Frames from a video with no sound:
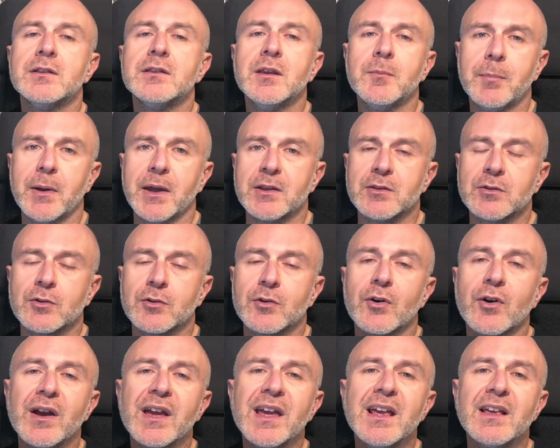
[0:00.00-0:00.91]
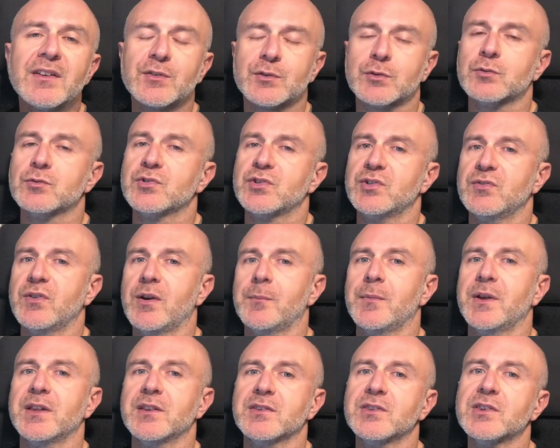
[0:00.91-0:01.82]
dipendono
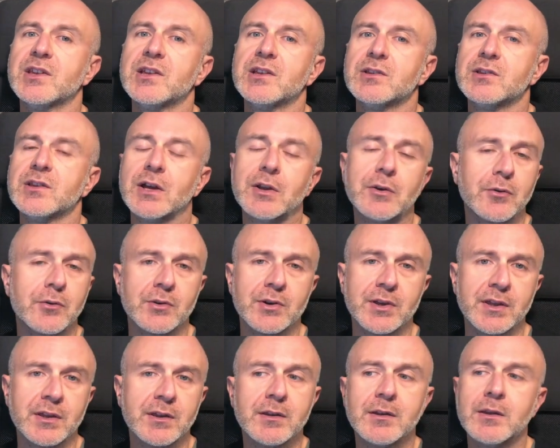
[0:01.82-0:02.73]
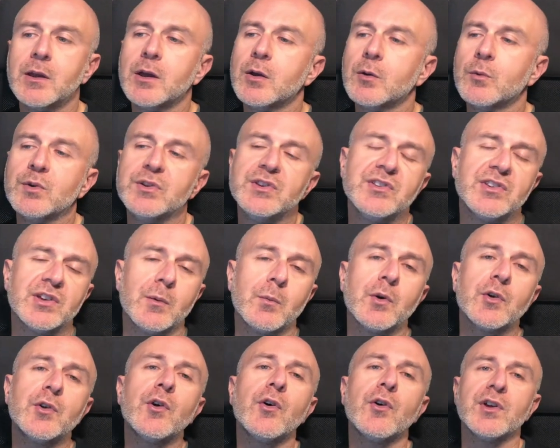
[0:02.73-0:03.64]
esclusivamente da noi, quindi
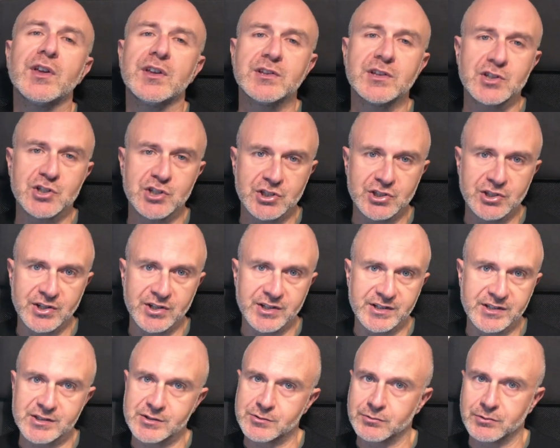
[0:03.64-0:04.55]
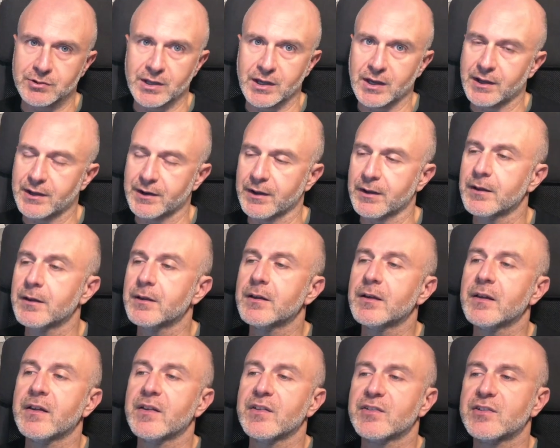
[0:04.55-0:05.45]
siamo noi a decidere di
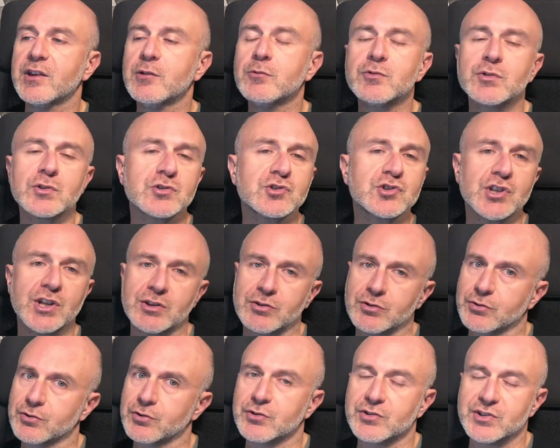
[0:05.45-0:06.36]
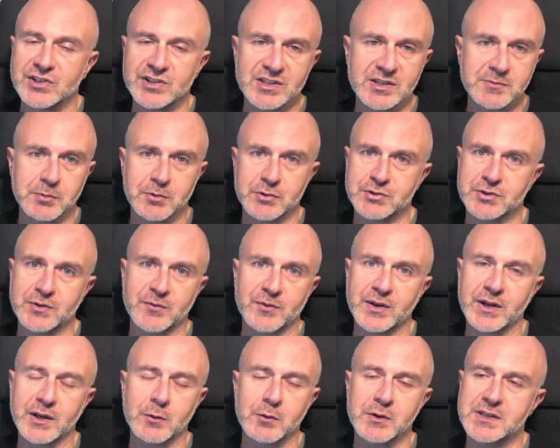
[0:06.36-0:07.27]
studiare. Se un soggetto non è disposto a
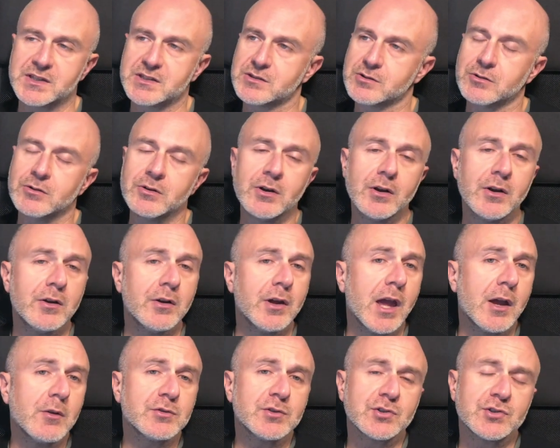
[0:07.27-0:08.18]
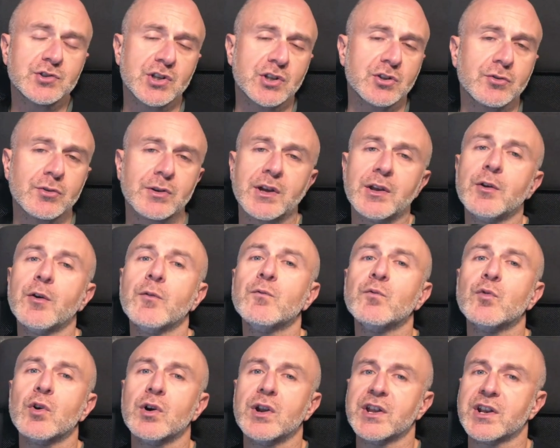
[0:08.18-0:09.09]
fare questo, è un soggetto che non
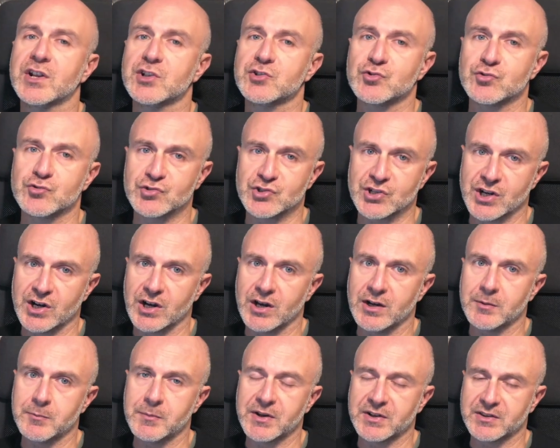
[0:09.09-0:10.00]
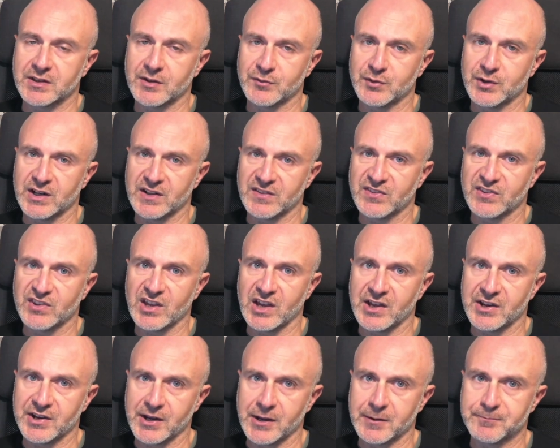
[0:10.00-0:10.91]
vuole raggiungere la libertà
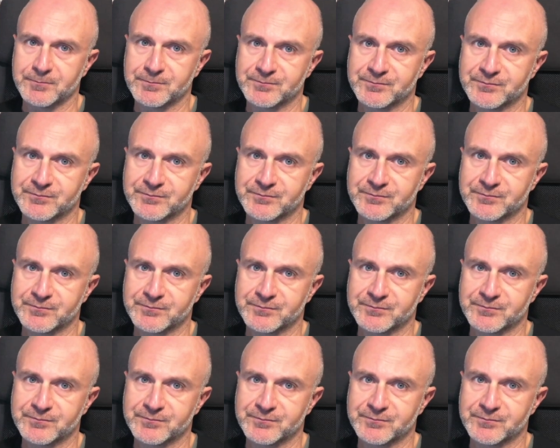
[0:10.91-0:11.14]
finanziaria.